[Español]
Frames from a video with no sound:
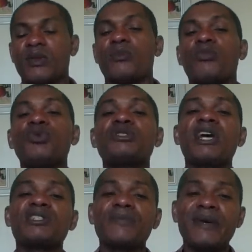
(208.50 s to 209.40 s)

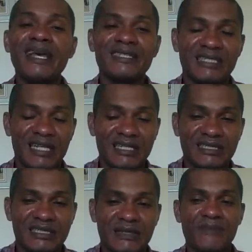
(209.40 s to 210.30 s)
Muchas
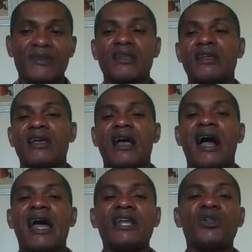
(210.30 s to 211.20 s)
veces
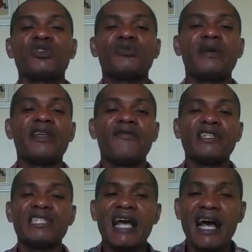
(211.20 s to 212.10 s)
a estos
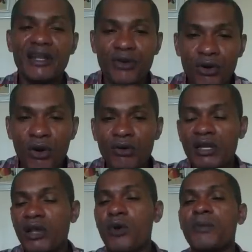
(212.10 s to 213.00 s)

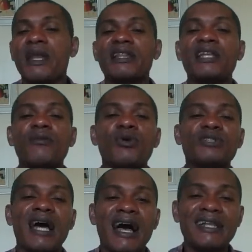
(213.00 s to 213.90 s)
beneficiarios en
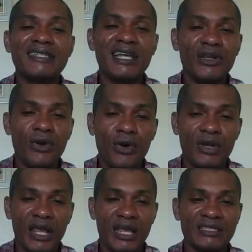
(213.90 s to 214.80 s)
operativos
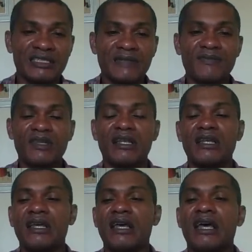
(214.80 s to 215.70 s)
anteriores
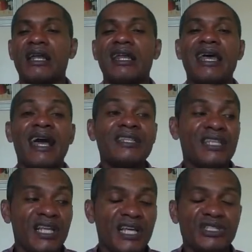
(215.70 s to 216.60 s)
le
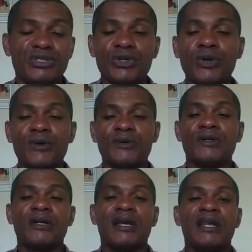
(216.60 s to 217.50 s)
han dicho,
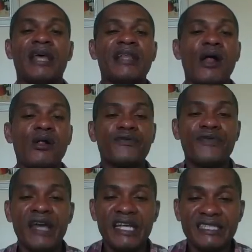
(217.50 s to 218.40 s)
y han dado
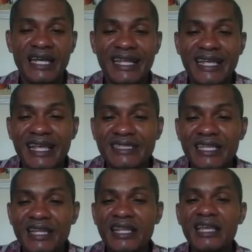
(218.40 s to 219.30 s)
fecha de
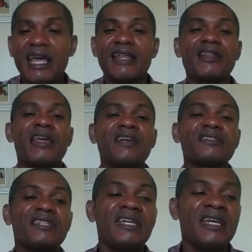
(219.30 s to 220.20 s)
15 días, de
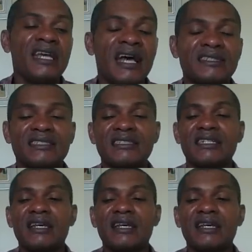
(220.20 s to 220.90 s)
10 días,